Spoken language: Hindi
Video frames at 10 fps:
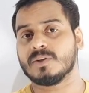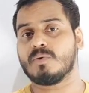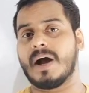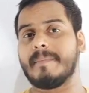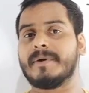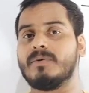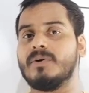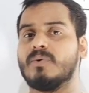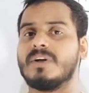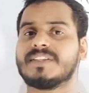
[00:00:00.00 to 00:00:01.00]
तो वहां पर वो
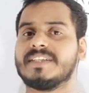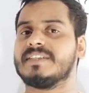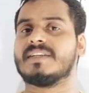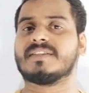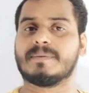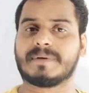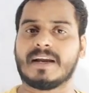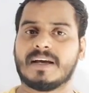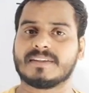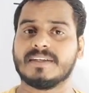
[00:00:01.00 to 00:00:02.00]
डुअल सिटीजनशिप
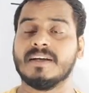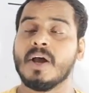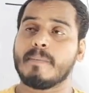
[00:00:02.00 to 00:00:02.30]
कहलाती है